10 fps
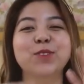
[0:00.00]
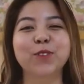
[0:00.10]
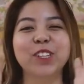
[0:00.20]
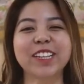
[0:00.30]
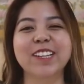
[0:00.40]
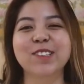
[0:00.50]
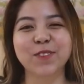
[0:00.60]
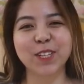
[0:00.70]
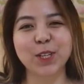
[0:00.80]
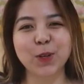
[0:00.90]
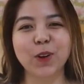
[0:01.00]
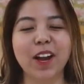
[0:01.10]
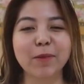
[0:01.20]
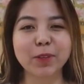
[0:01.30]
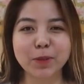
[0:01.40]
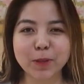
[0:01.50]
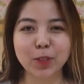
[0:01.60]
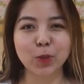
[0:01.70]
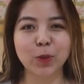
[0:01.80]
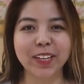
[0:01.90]
So for today's video, I'm gonna be
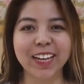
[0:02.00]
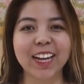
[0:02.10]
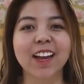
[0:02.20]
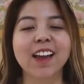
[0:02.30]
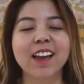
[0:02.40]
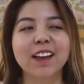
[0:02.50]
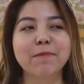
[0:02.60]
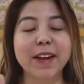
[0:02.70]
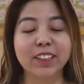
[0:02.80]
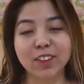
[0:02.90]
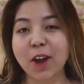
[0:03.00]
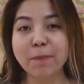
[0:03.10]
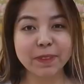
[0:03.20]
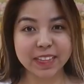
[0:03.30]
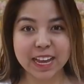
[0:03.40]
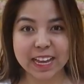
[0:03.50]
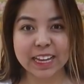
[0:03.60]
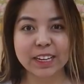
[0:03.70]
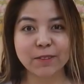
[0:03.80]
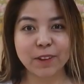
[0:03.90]
doing my top
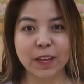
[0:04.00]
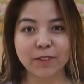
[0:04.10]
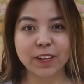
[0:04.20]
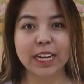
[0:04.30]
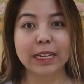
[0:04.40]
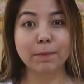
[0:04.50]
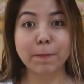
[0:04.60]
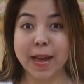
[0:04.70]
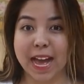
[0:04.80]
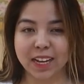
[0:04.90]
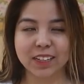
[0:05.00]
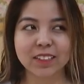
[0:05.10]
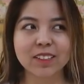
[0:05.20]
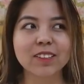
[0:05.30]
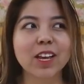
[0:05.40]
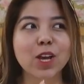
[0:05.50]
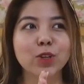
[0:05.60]
10 favorite bags.